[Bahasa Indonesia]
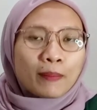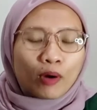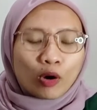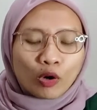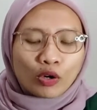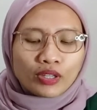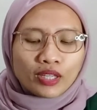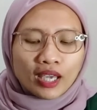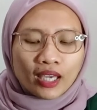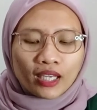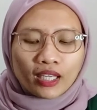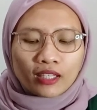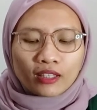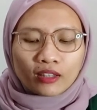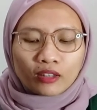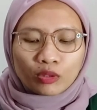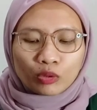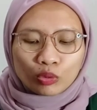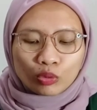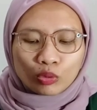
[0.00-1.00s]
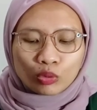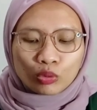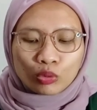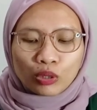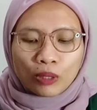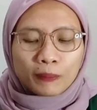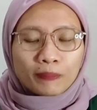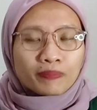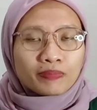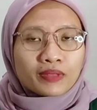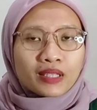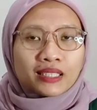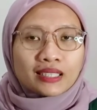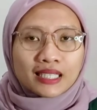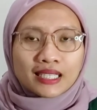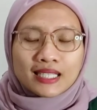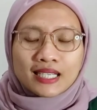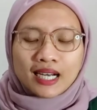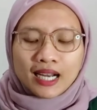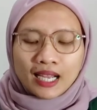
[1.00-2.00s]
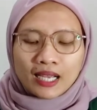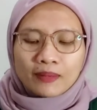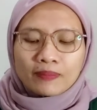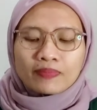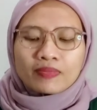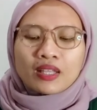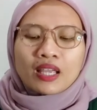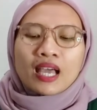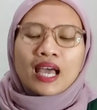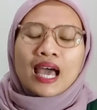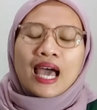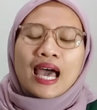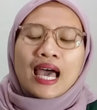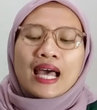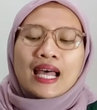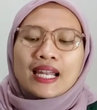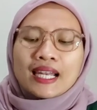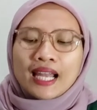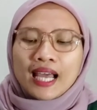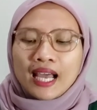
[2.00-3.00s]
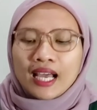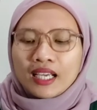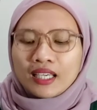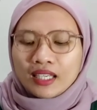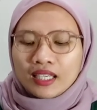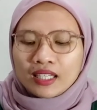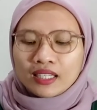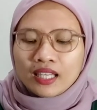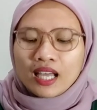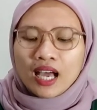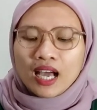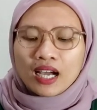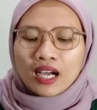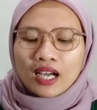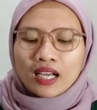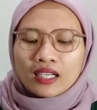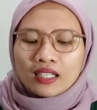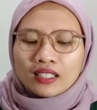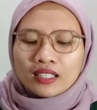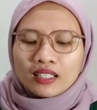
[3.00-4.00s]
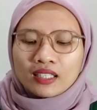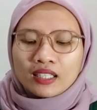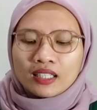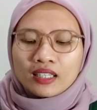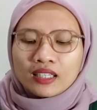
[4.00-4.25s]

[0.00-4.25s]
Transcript: pokoknya itu terserah nah kita akan